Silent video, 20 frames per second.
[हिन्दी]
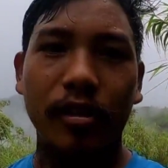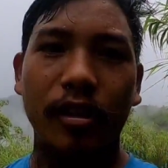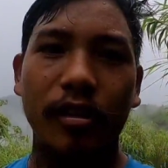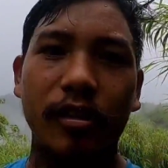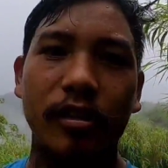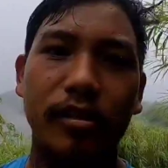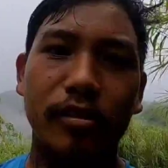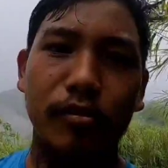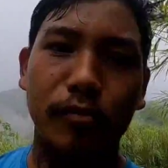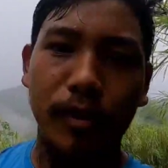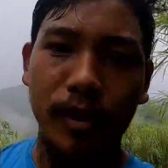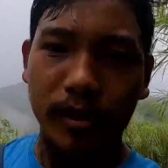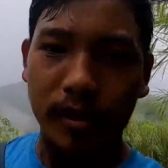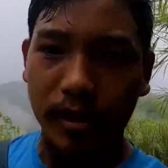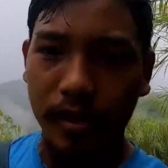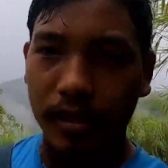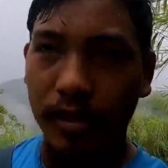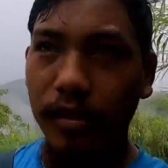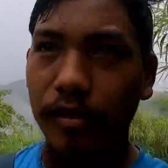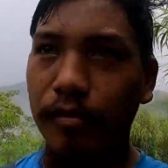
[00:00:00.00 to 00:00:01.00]
नानहिन जो
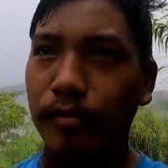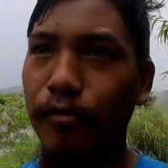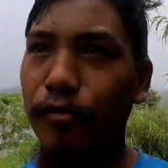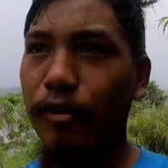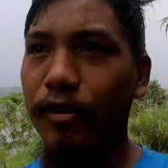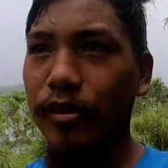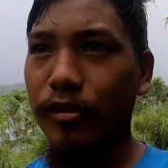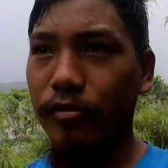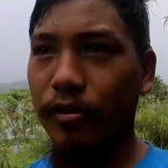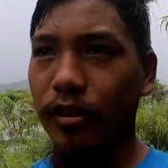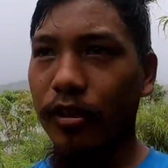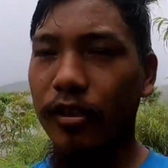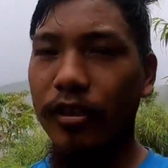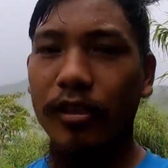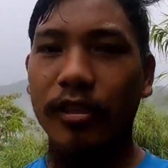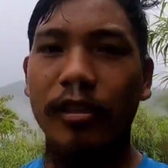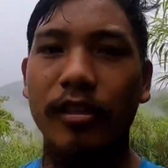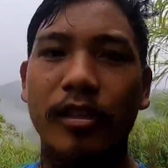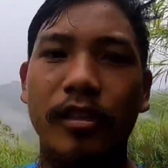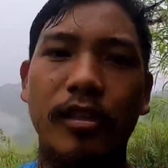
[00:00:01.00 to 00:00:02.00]
बात कर रहा था वो ऐसे होता है
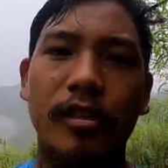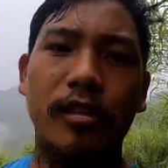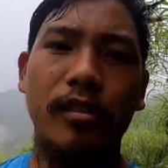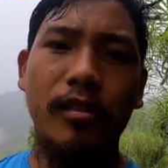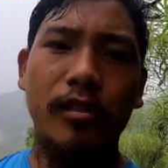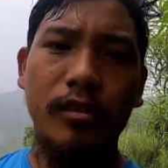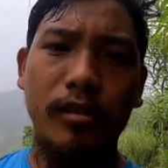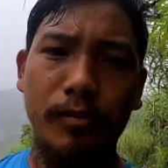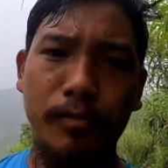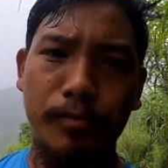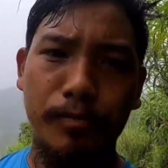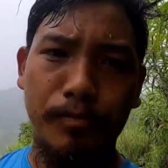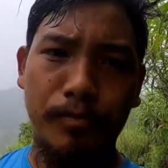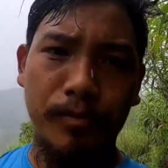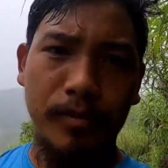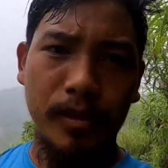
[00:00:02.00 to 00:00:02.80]
जब